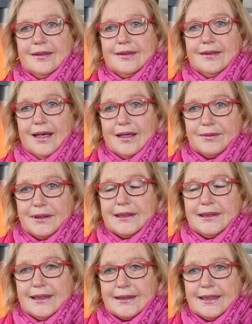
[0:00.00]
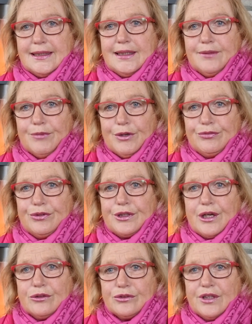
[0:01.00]
Ja, habe ich gedacht, dann gehen wir
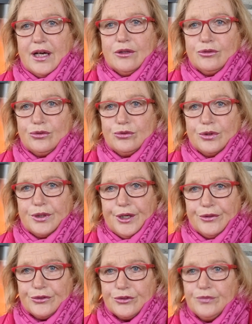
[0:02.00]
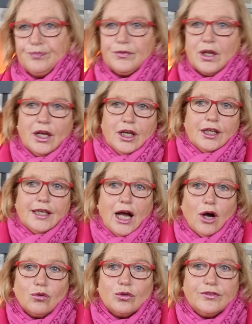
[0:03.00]
vorne aus der Haustür raus. Ja,
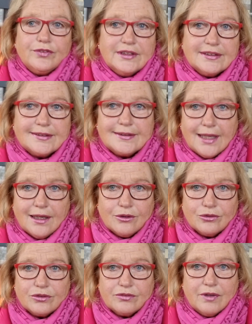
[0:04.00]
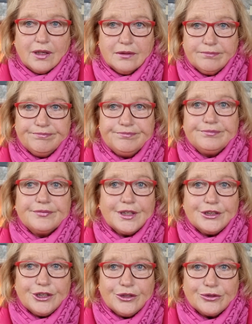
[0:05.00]
und wie es da aus war,
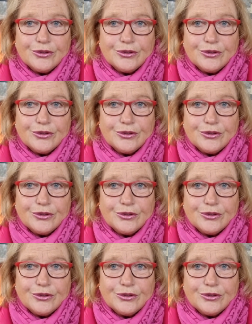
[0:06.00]
das schaut